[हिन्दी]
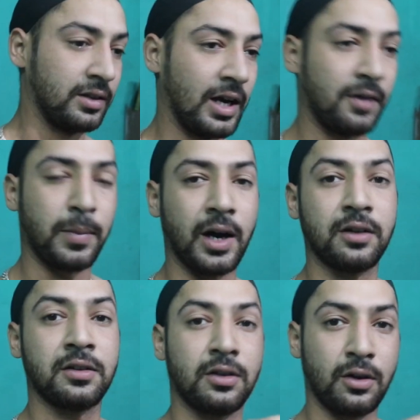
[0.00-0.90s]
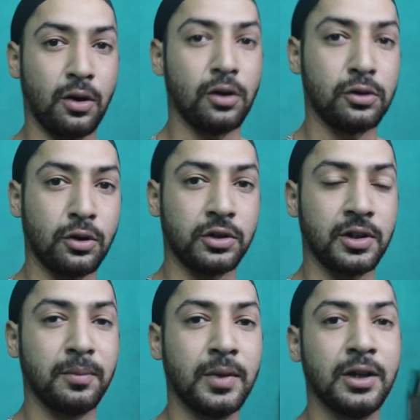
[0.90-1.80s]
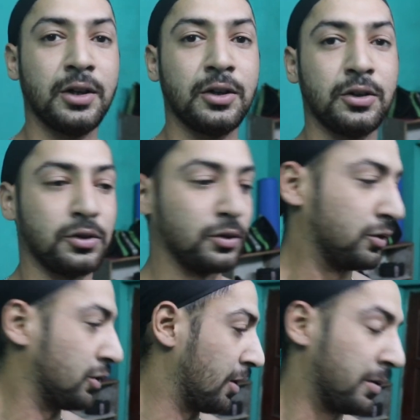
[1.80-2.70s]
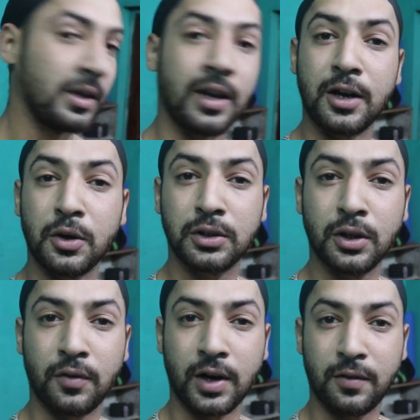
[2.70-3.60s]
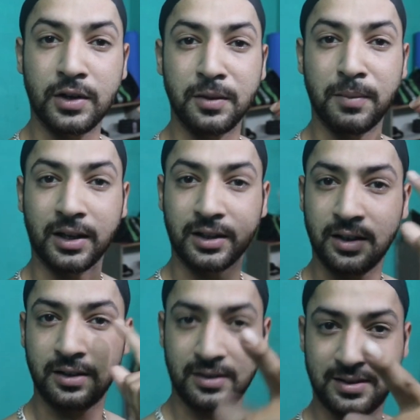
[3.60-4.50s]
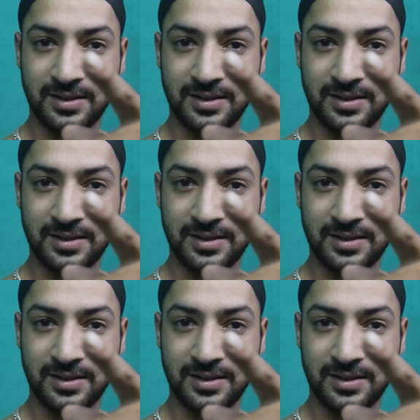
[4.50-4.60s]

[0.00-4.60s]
दैट पार्ट ऑल्सो ऑसम सो अभी रेडी होते हैं फटाफट जिम भागते हैं